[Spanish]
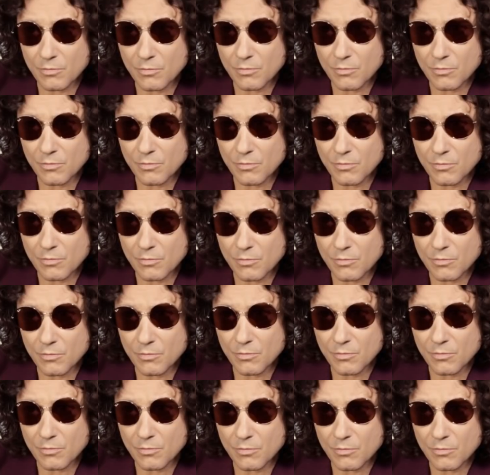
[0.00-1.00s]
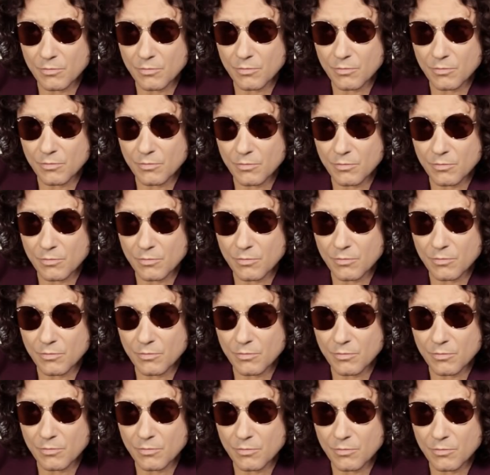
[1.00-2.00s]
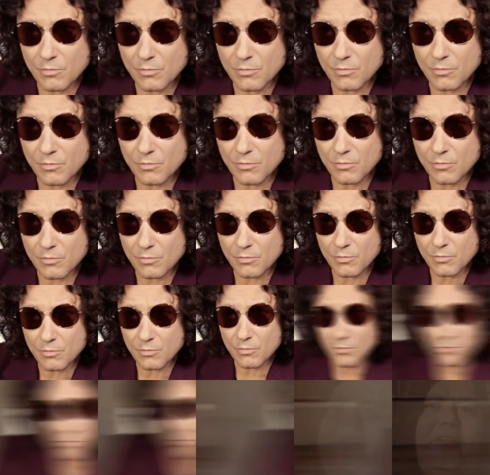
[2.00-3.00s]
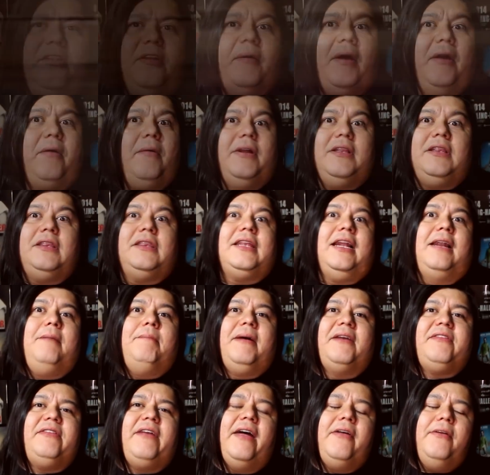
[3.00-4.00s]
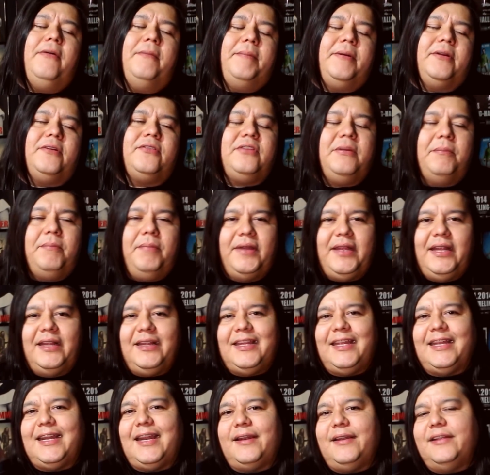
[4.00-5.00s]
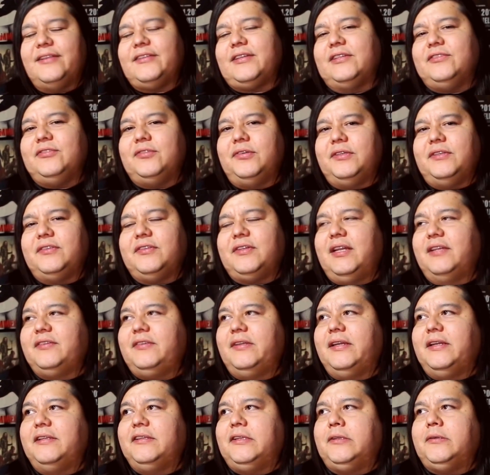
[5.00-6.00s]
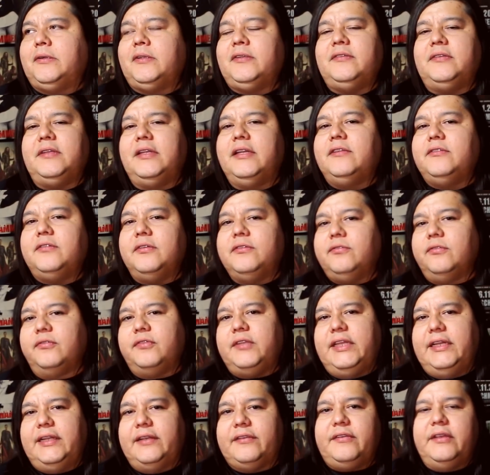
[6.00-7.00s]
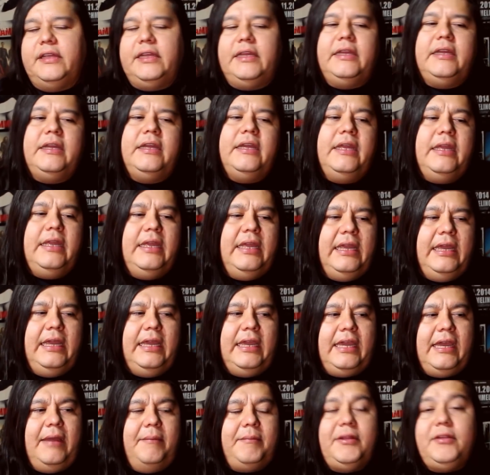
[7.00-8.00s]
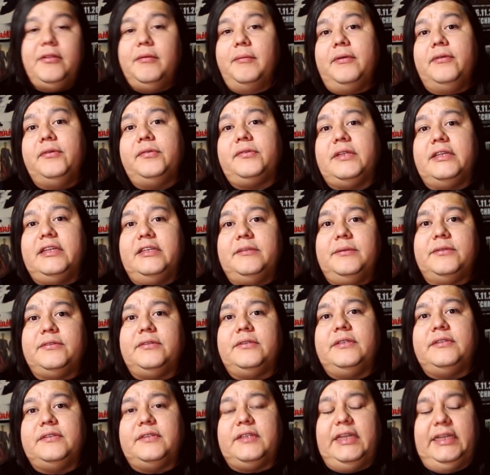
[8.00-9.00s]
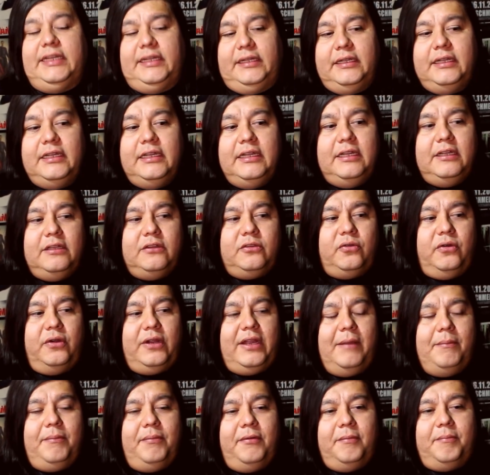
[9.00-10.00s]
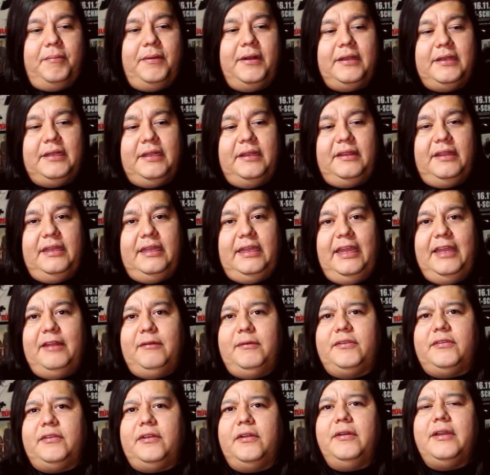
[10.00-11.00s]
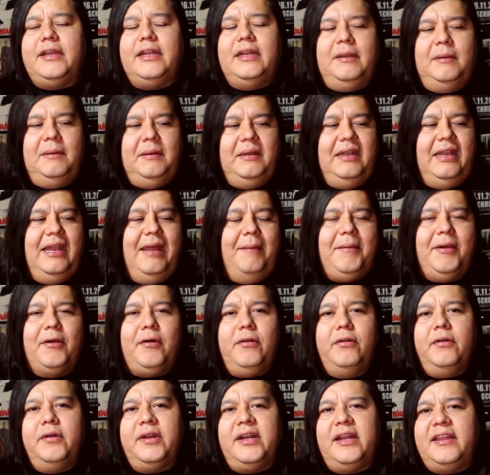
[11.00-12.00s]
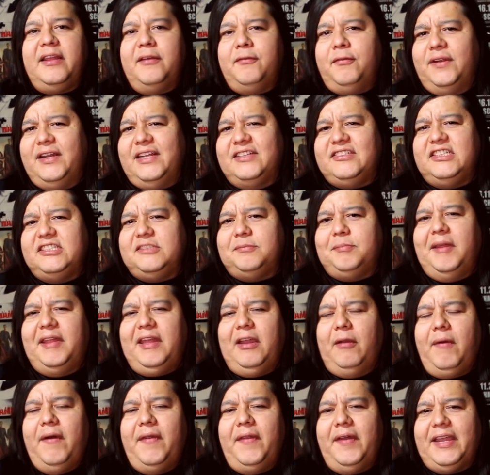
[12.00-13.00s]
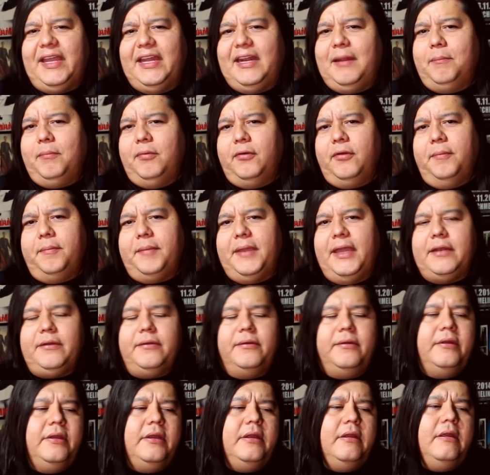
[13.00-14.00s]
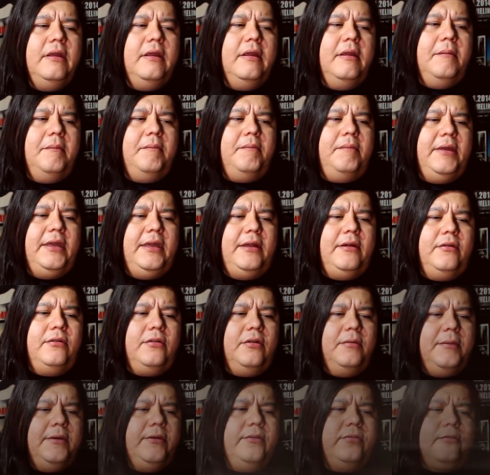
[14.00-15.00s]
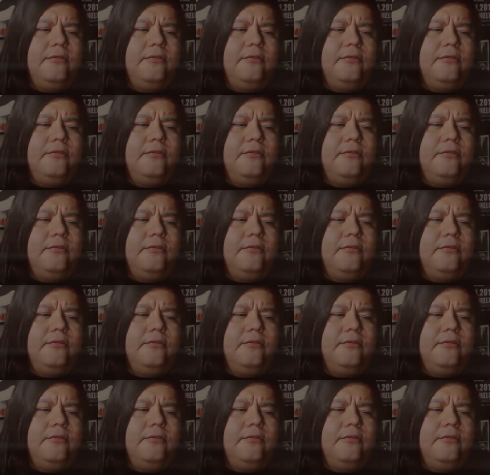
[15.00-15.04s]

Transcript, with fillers: y ni sus luces. Es evidente por qué, ¿no? Él no quiere regresar de nueva cuenta al pasado, pero sí puede alterar las canciones clásicas de Héroes de Silencio en sus giras. Eh, que a mí no me gustan las versiones que toca por parte de Héroes. Creo que la mejor lograda fue la chispa adecuada que era puro piano, pero no me